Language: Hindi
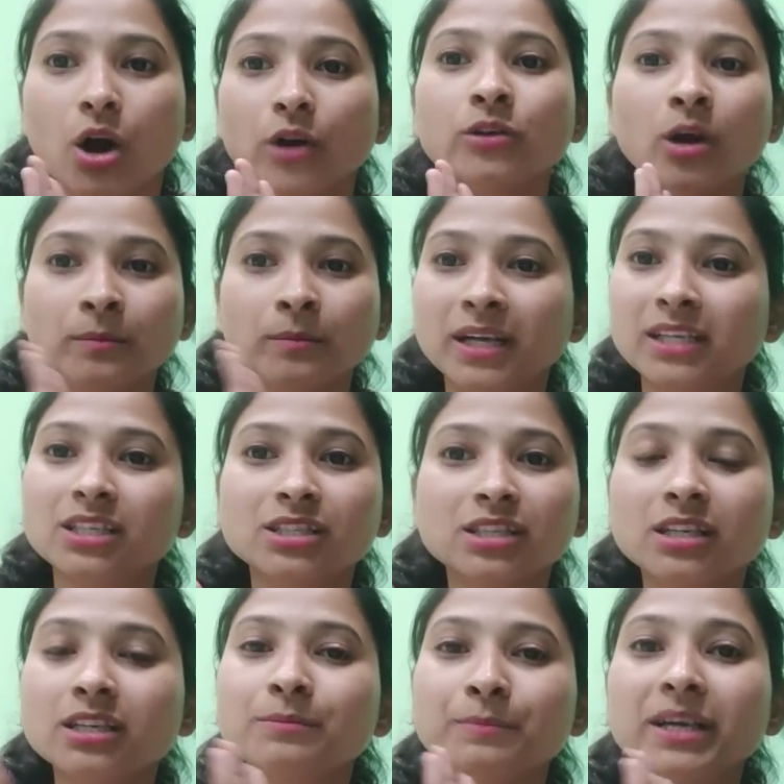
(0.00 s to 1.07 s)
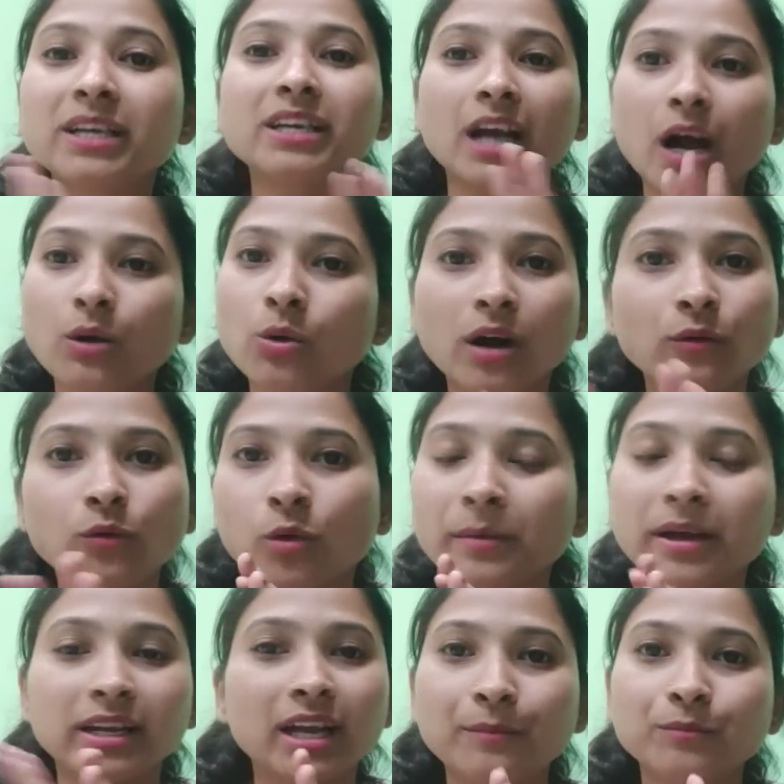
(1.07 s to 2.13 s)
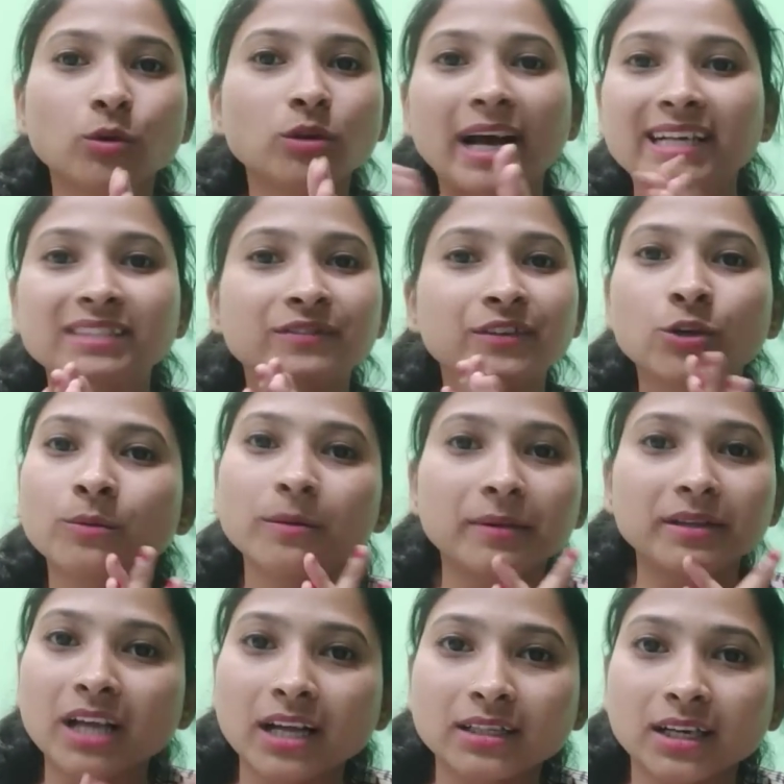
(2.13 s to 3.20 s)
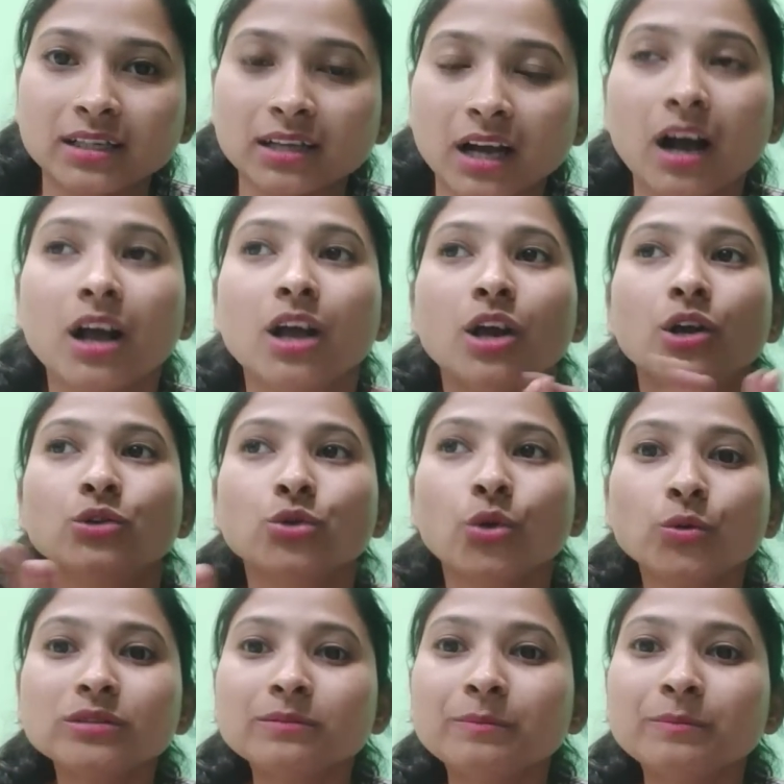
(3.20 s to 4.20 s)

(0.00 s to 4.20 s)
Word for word: और नॉमनाइजेशन में क्या होगा वो मैंने आपको लास्ट वीडियो में बता दिया था तो उस